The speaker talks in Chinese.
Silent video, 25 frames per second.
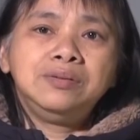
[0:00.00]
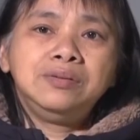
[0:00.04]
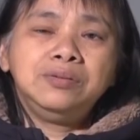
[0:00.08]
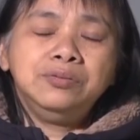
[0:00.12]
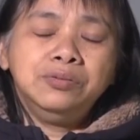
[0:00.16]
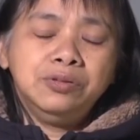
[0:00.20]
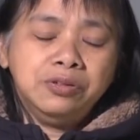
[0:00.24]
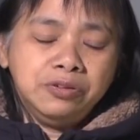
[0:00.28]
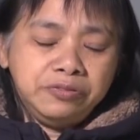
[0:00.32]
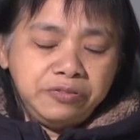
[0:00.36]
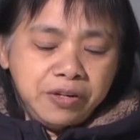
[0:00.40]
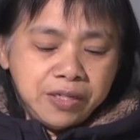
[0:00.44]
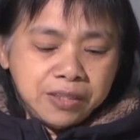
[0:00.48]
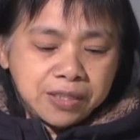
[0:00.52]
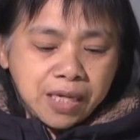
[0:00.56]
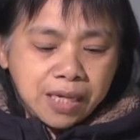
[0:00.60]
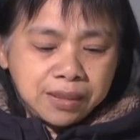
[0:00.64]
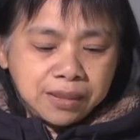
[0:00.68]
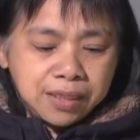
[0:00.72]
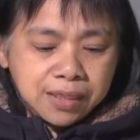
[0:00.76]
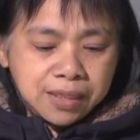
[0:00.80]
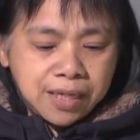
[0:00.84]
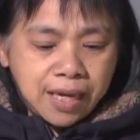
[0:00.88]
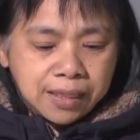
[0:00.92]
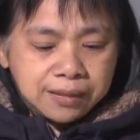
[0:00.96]
我非常
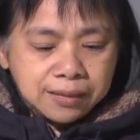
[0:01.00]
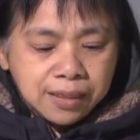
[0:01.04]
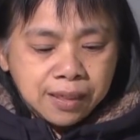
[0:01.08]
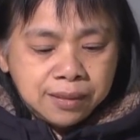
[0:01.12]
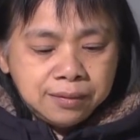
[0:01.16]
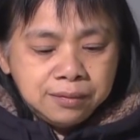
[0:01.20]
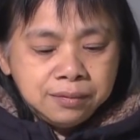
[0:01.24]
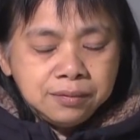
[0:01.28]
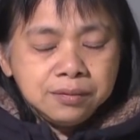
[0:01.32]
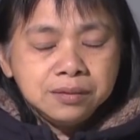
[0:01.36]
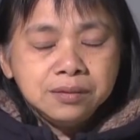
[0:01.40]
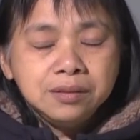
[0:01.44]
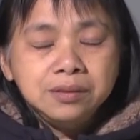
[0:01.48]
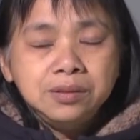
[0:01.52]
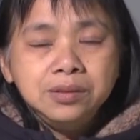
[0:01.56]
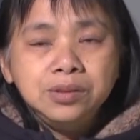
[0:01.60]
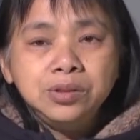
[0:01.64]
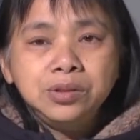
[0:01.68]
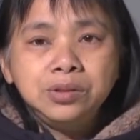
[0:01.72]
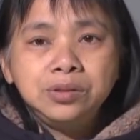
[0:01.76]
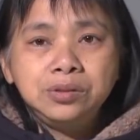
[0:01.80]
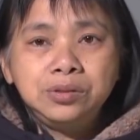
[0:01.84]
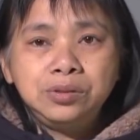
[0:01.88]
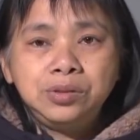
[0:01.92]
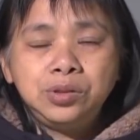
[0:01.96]
的感恩，
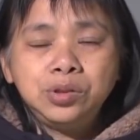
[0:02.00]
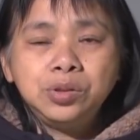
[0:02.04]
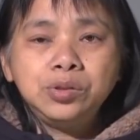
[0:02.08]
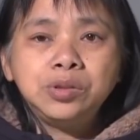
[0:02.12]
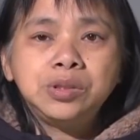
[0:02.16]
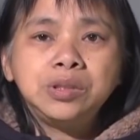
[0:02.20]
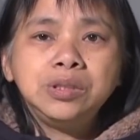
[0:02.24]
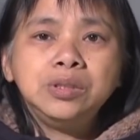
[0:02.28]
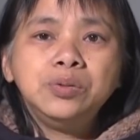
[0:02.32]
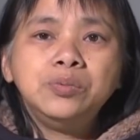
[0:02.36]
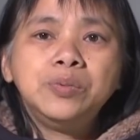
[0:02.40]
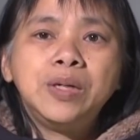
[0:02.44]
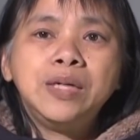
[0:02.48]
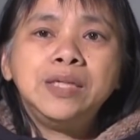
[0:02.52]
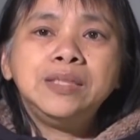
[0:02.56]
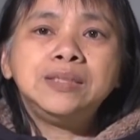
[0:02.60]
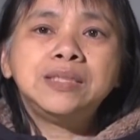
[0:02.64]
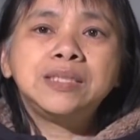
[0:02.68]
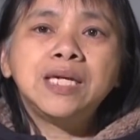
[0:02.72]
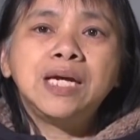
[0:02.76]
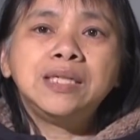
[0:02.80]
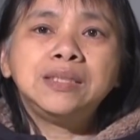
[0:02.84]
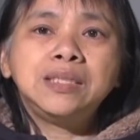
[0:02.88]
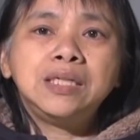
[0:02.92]
就是因为这样